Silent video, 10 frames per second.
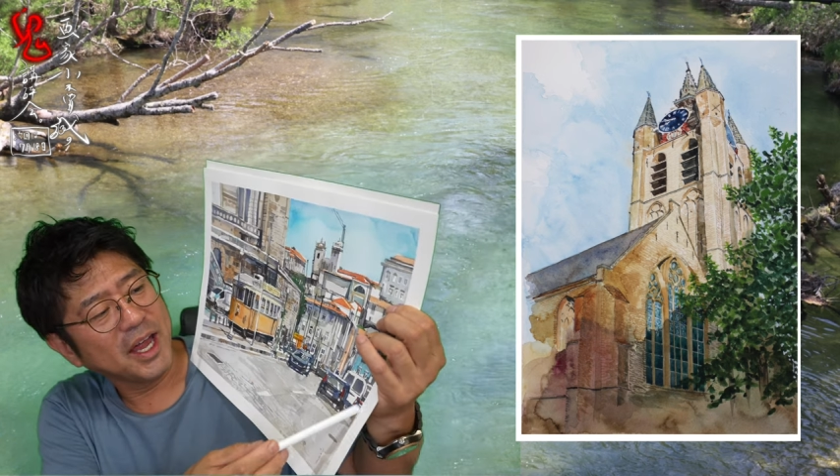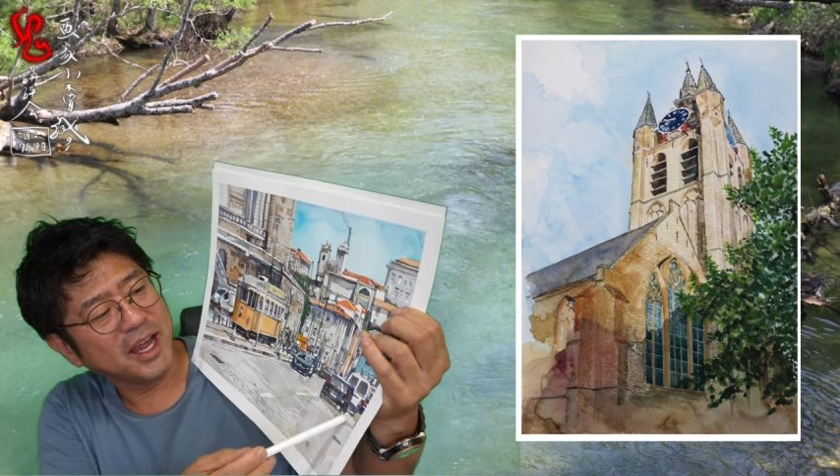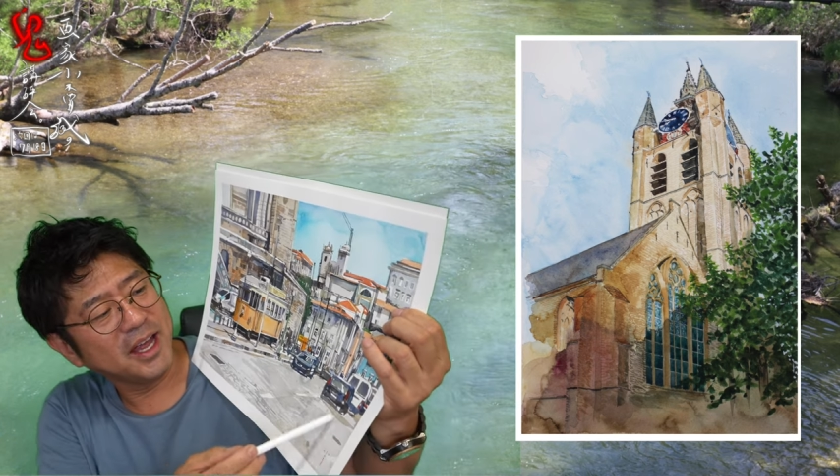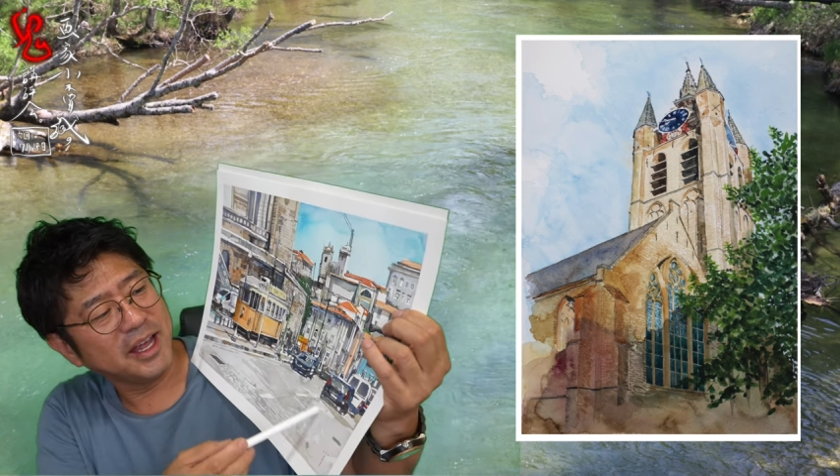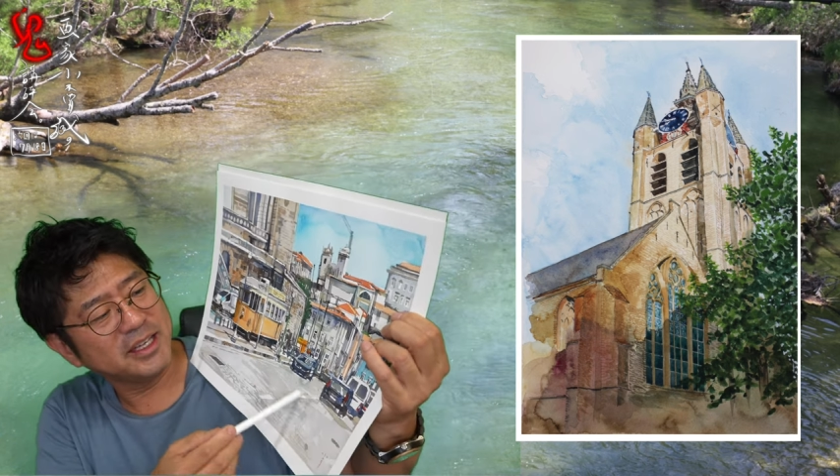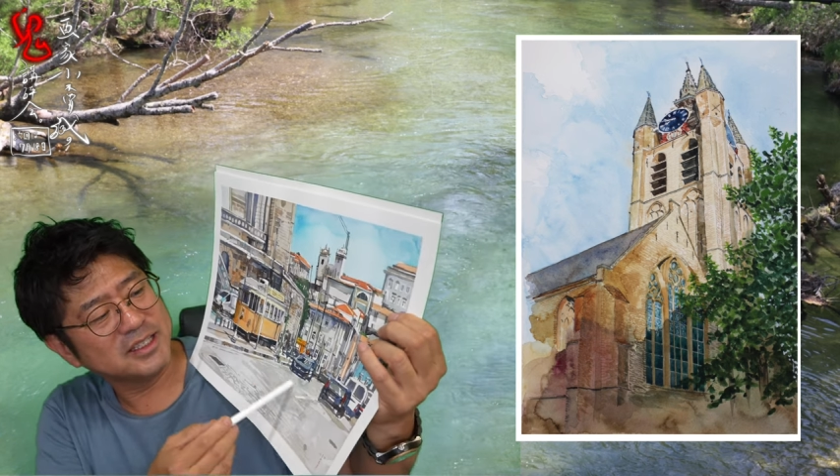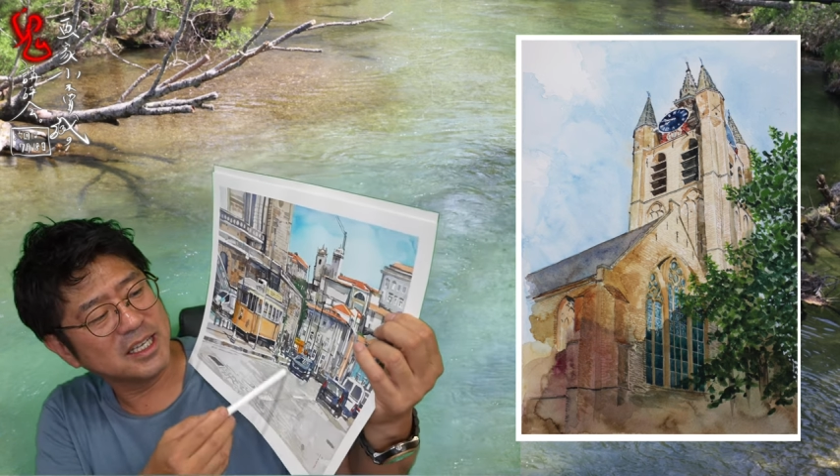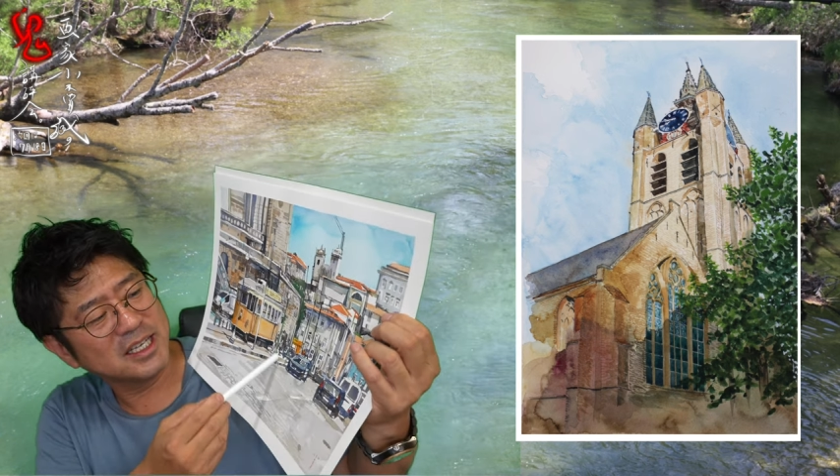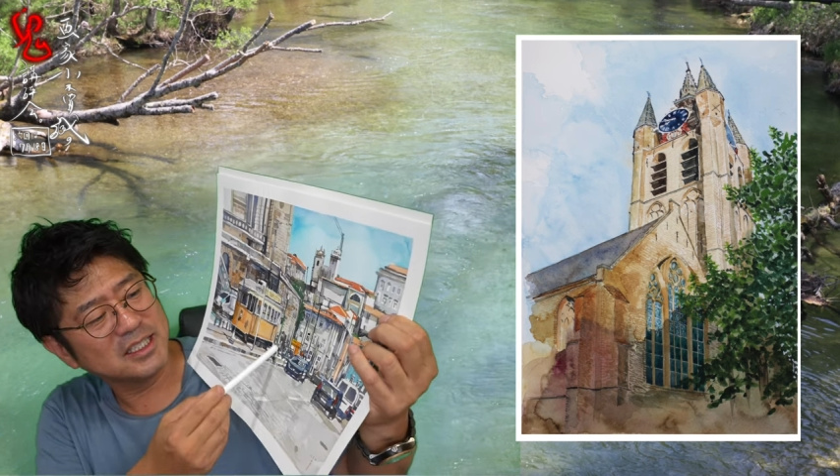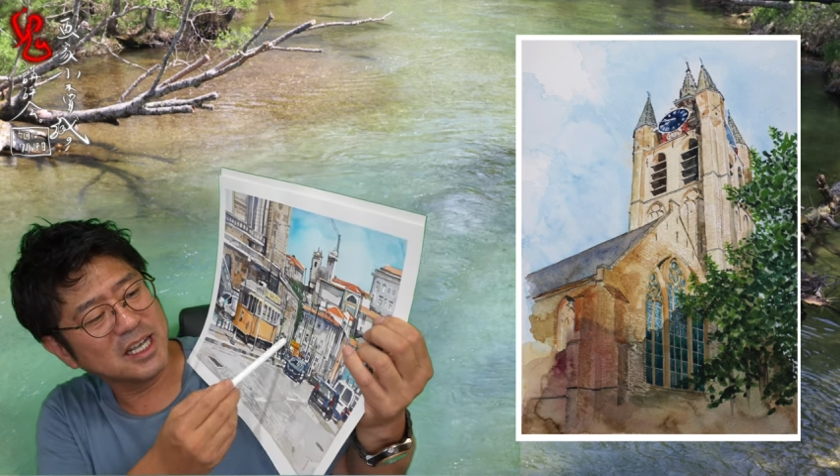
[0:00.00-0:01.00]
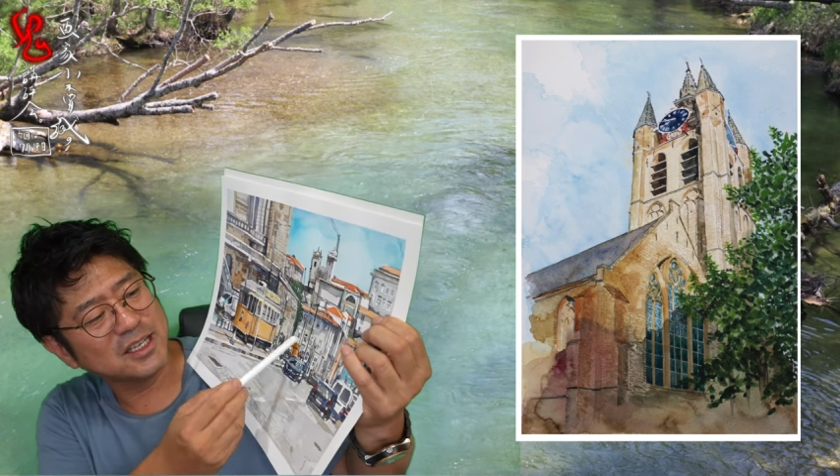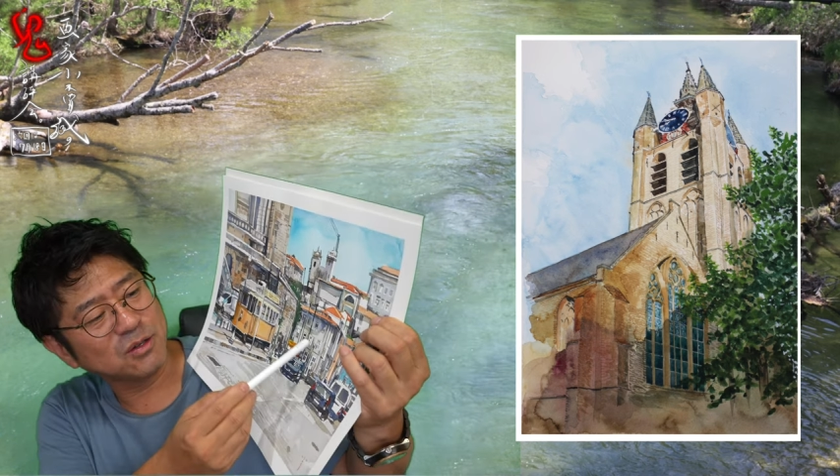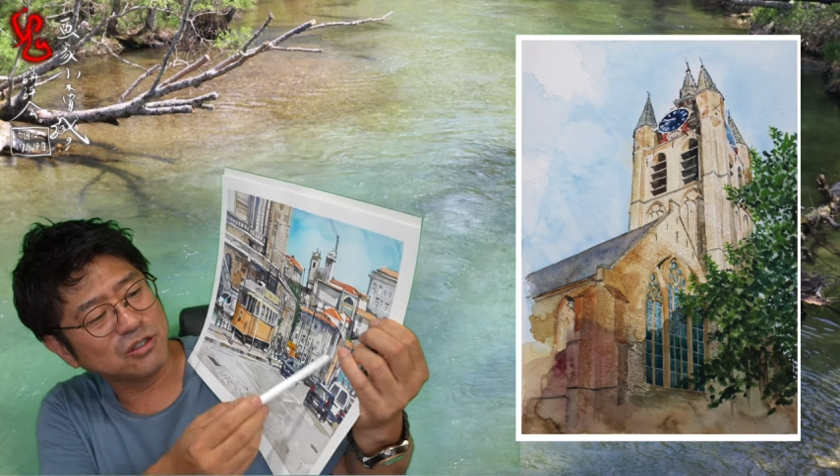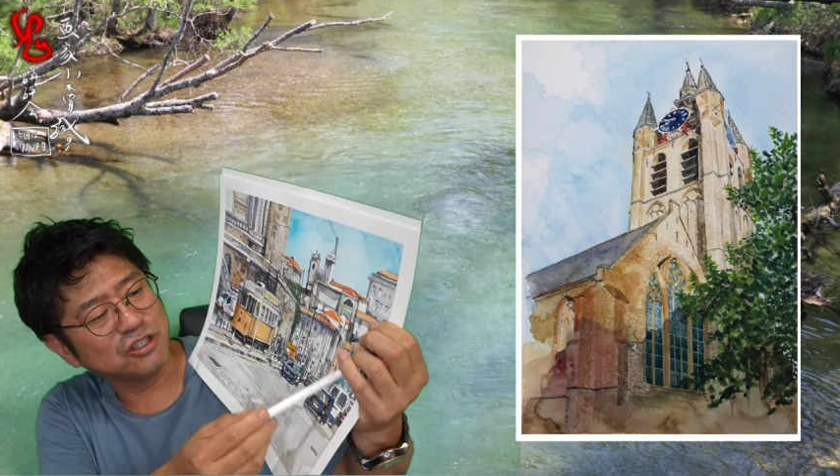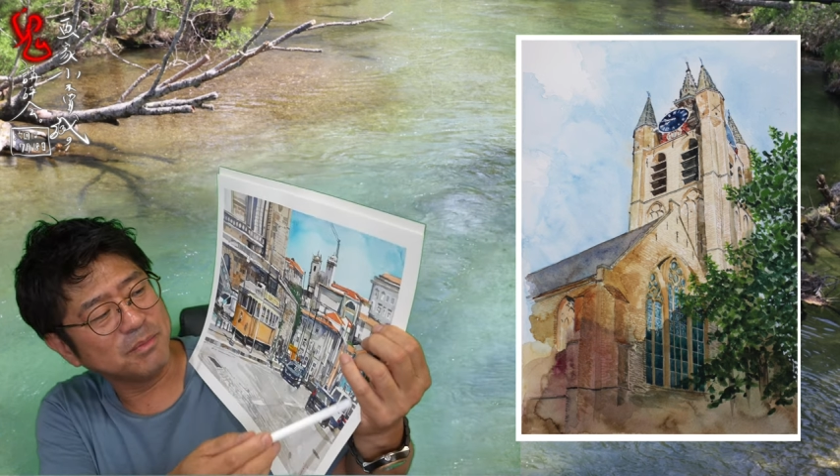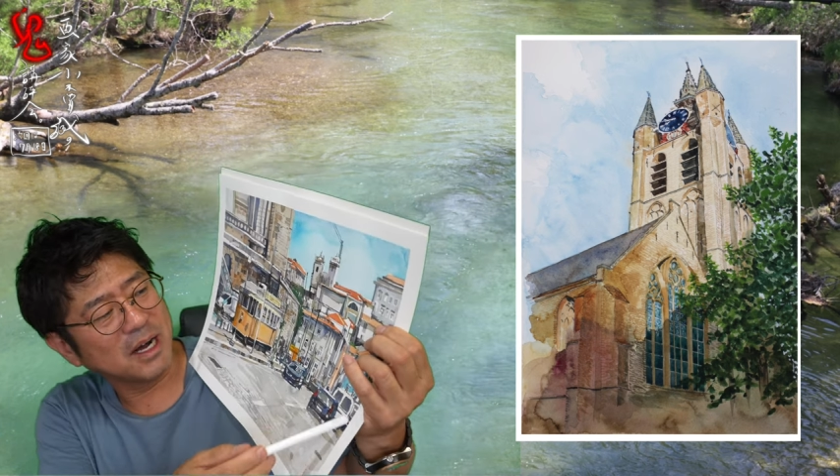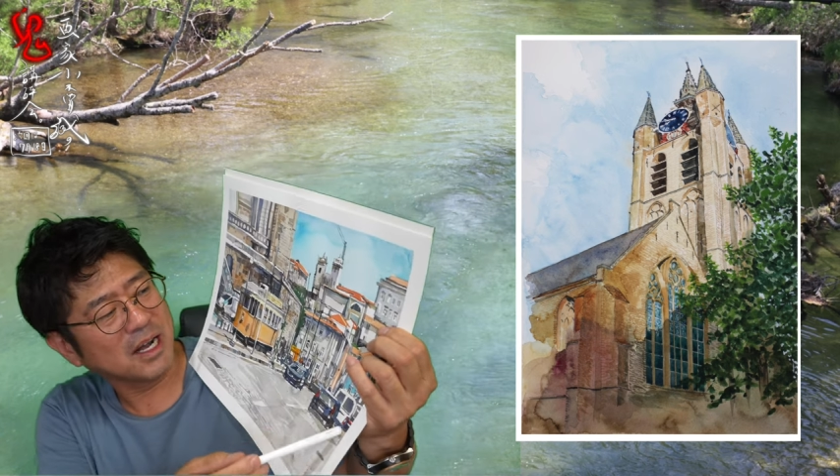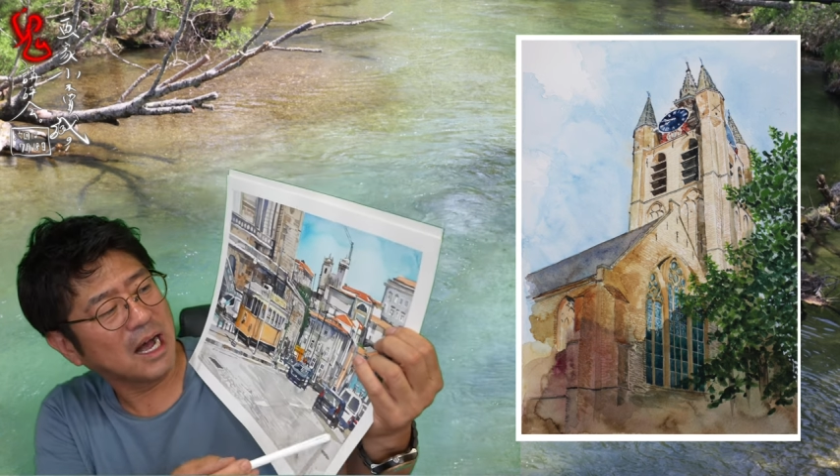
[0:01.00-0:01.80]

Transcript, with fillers: えー、ザザザと車